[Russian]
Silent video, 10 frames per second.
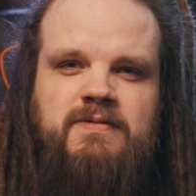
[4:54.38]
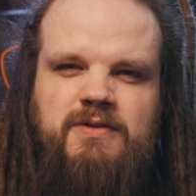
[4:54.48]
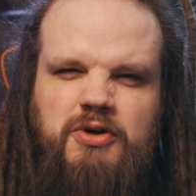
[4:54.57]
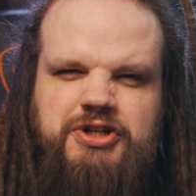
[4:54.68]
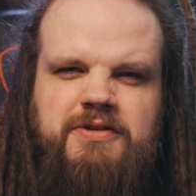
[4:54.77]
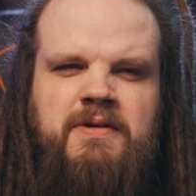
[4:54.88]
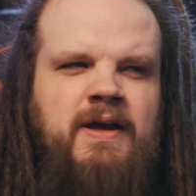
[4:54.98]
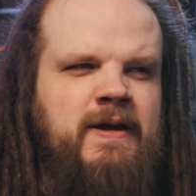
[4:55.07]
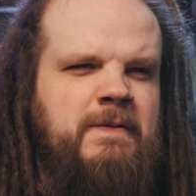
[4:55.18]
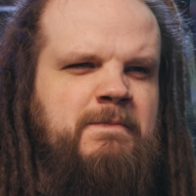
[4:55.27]

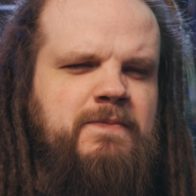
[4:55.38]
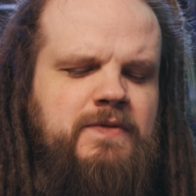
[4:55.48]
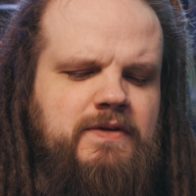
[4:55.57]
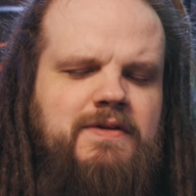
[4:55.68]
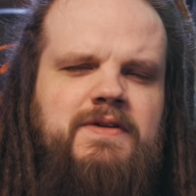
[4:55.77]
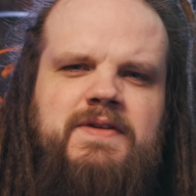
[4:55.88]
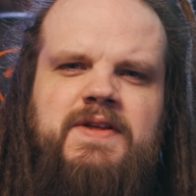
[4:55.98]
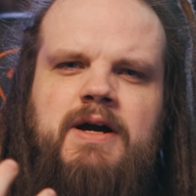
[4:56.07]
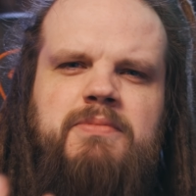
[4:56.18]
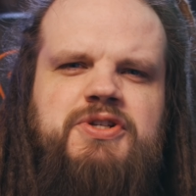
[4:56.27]
Очень
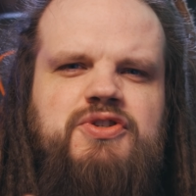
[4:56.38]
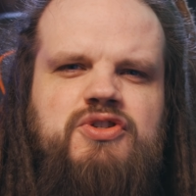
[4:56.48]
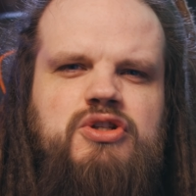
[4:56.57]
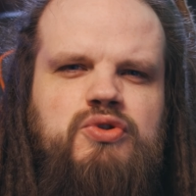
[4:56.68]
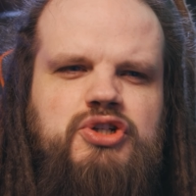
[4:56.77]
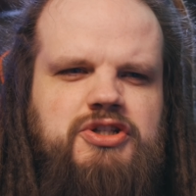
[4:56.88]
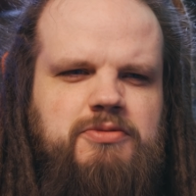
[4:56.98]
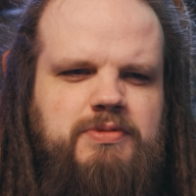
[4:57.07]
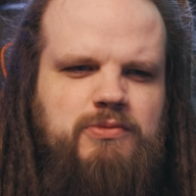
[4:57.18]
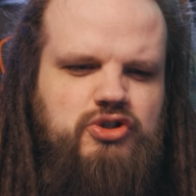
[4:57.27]
необычно слушается,
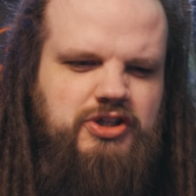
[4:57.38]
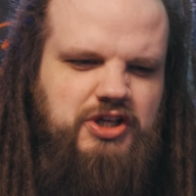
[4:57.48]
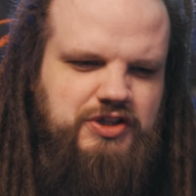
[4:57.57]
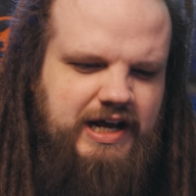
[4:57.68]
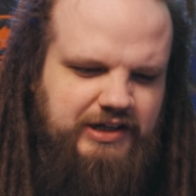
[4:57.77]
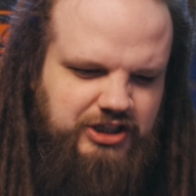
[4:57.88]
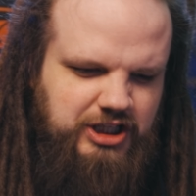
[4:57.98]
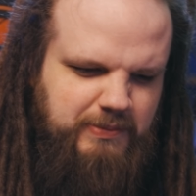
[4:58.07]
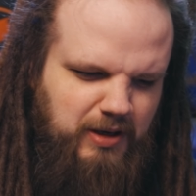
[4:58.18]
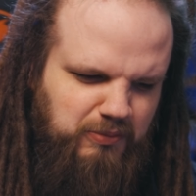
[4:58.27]
потому что гитары
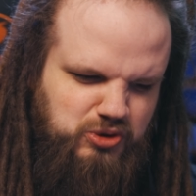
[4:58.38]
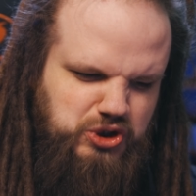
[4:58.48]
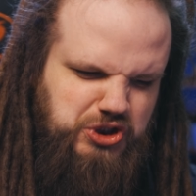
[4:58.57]
такие прям